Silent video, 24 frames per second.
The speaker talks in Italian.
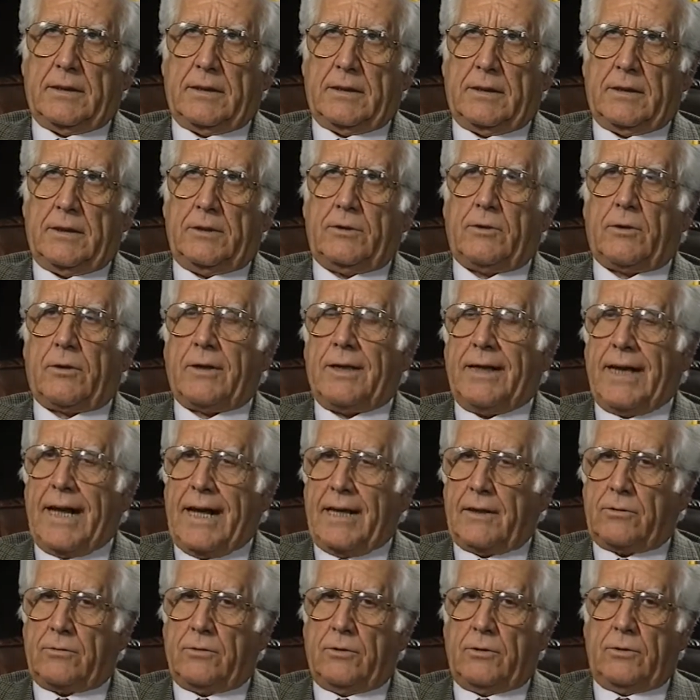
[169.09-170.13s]

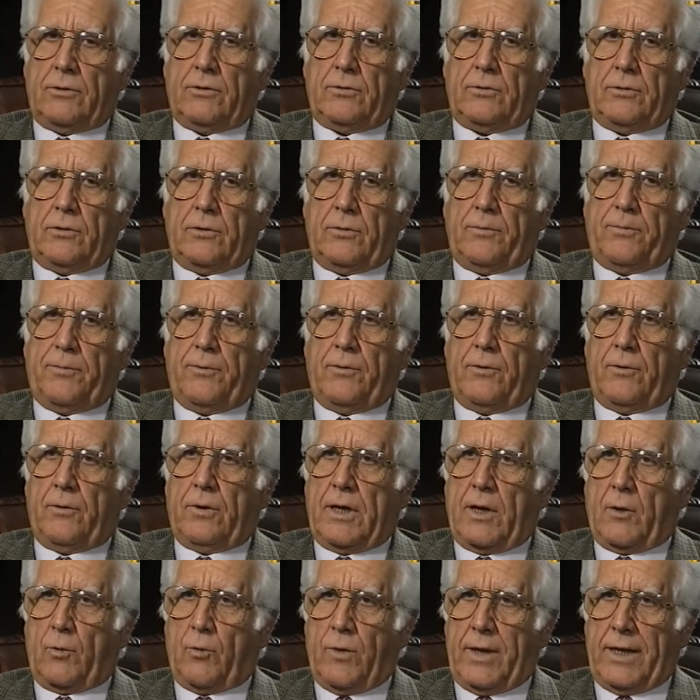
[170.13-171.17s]
ritornato dopo
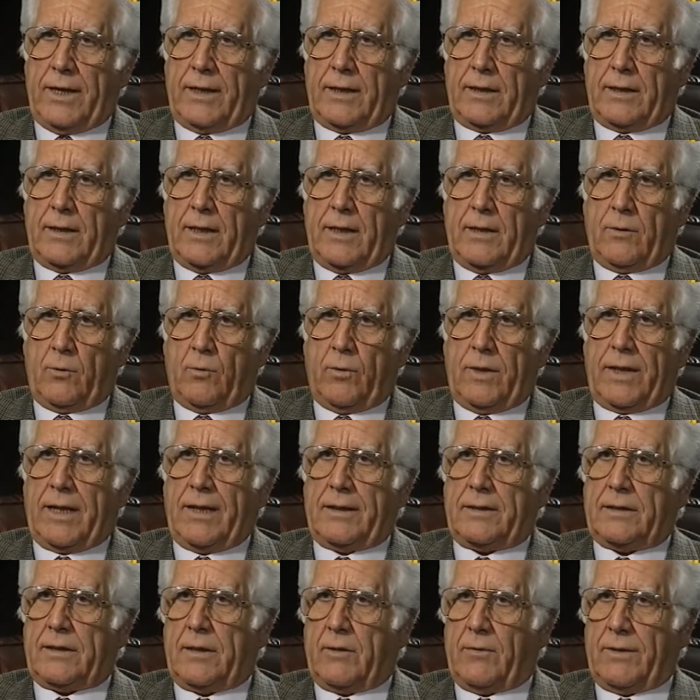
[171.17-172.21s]
la guerra
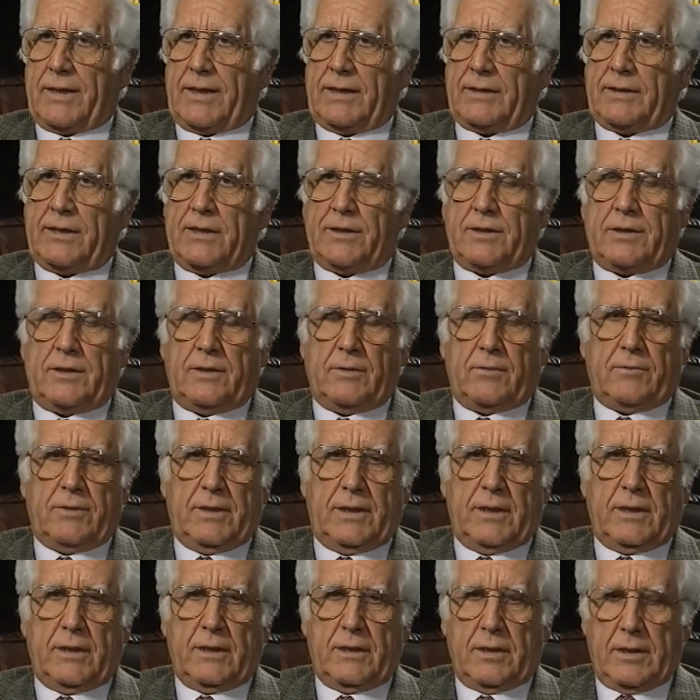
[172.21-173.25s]

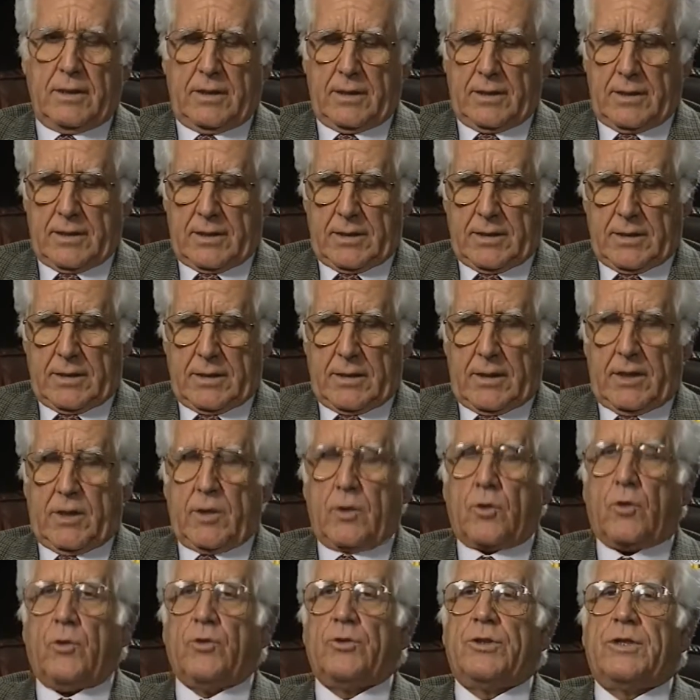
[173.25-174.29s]
40-45,
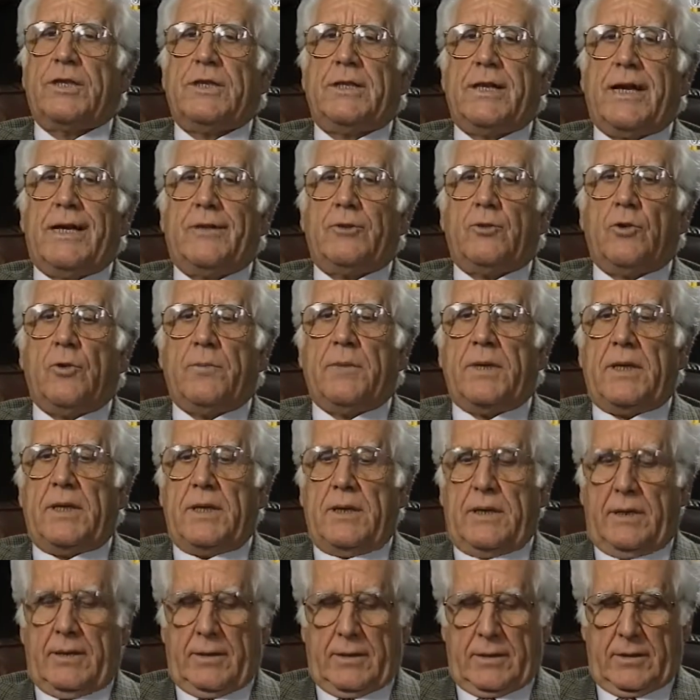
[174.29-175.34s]

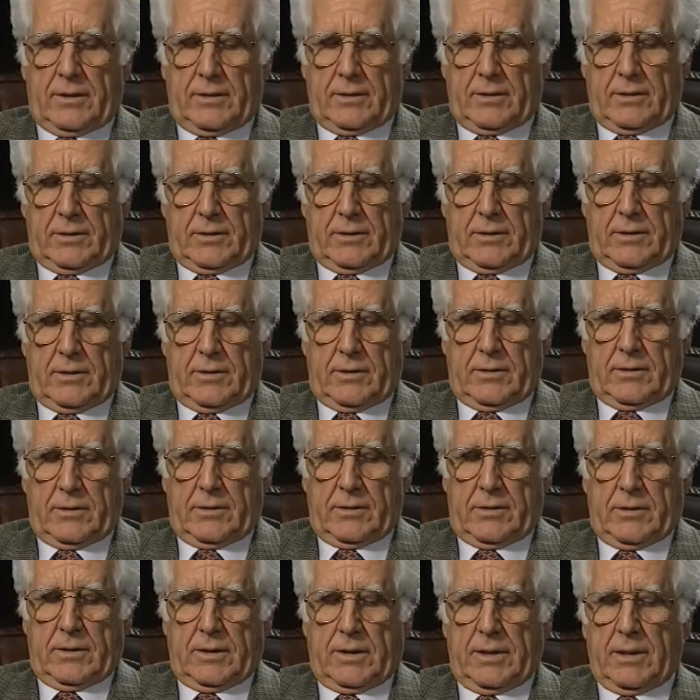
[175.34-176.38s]
congedandomi,
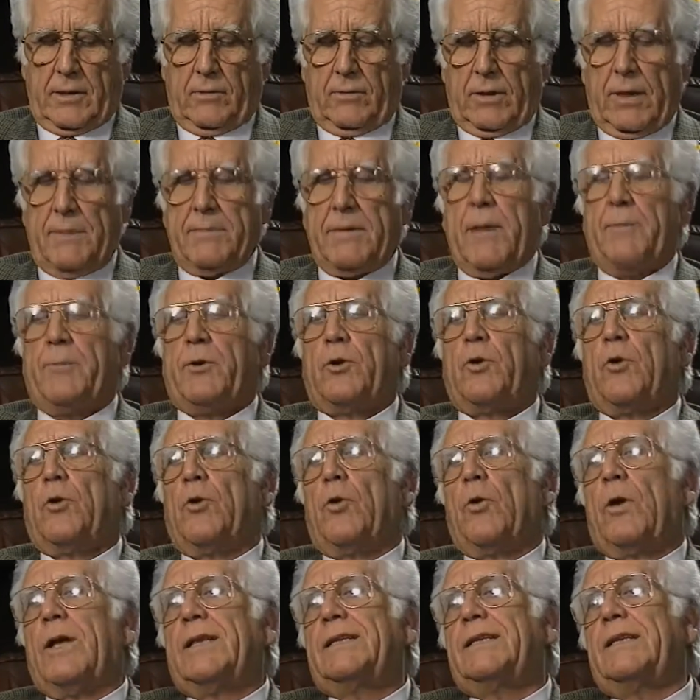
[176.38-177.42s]
era una mia
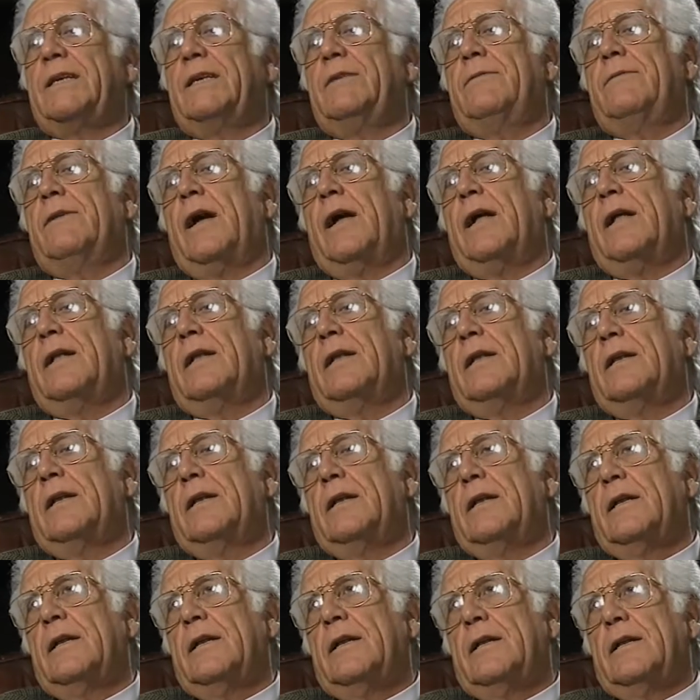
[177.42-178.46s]
prorogativa,
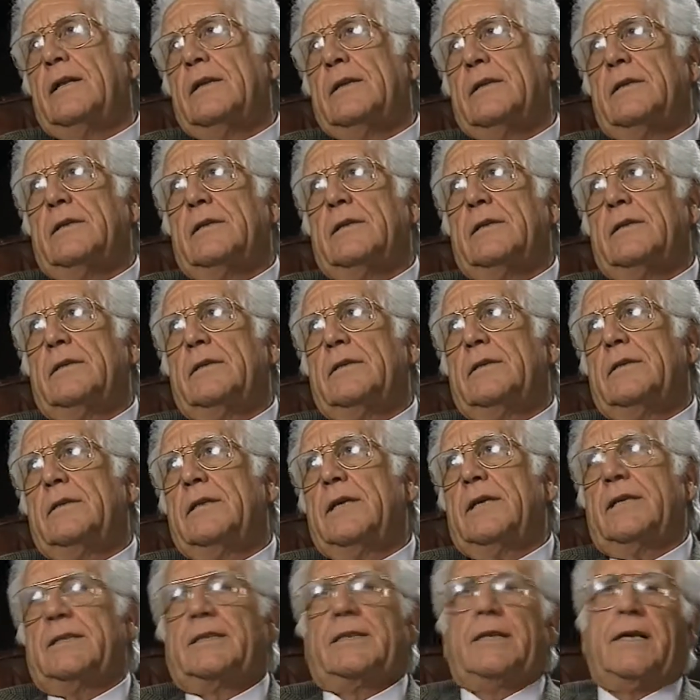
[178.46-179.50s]
eh,
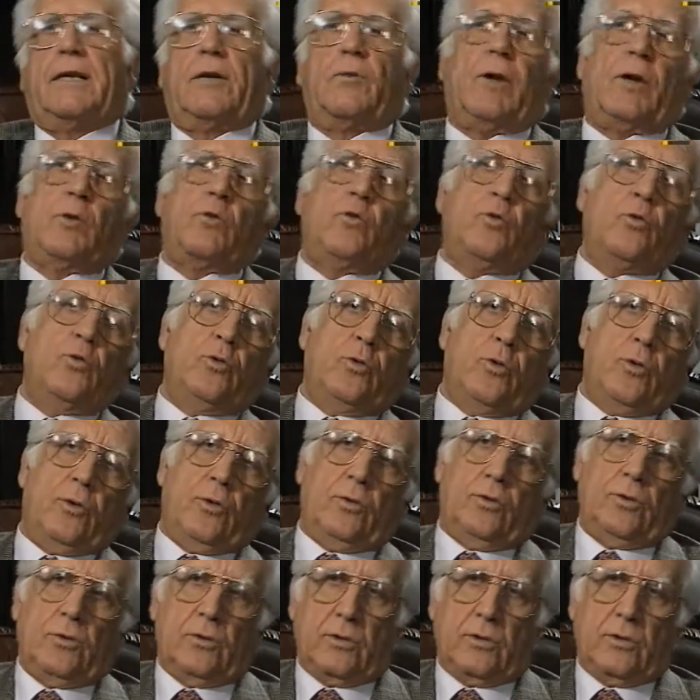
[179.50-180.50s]
di essere qualcuno